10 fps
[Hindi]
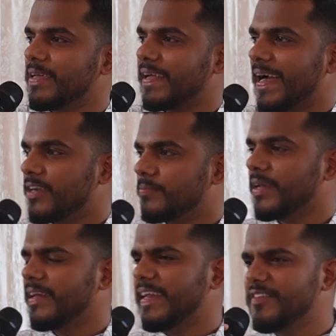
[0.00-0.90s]
मेक एडम
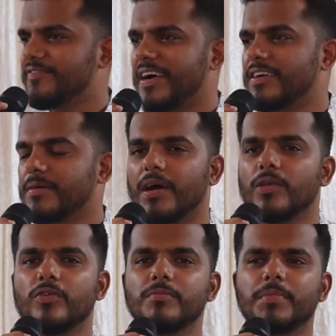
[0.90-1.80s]
एंड लीव एडम
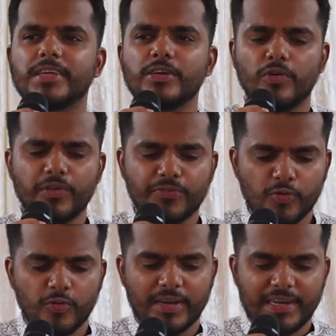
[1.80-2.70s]
अलोन बट ही
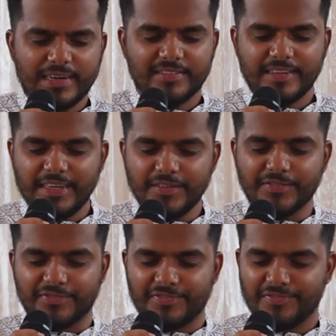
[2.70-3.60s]
ऑल्सो क्रिएट्स
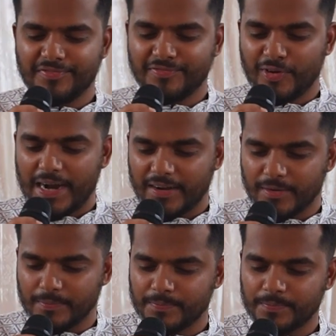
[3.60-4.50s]
ईव फॉर
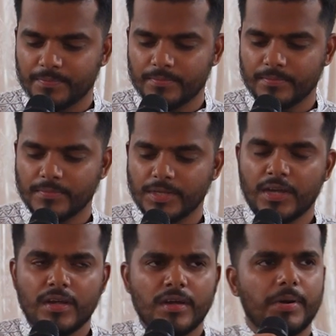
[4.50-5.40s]
एडम
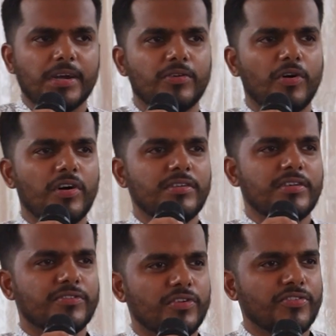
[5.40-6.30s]
बट गॉड
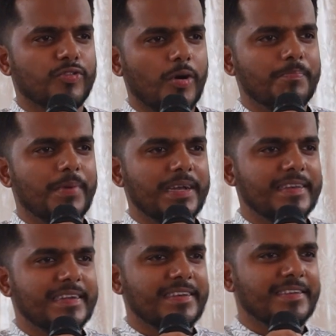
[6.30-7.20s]
डज नॉट स्टॉप बाई
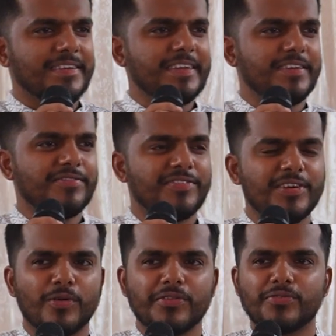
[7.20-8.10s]
क्रिएटिंग ईव ही
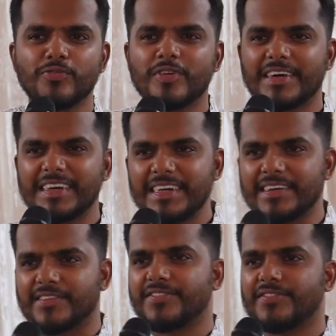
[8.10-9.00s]
ऑल्सो
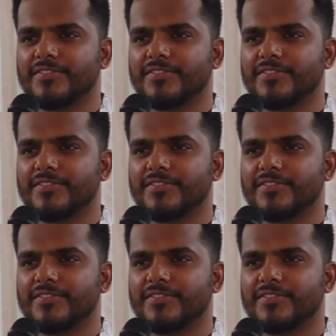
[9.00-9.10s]
क्रिएट्स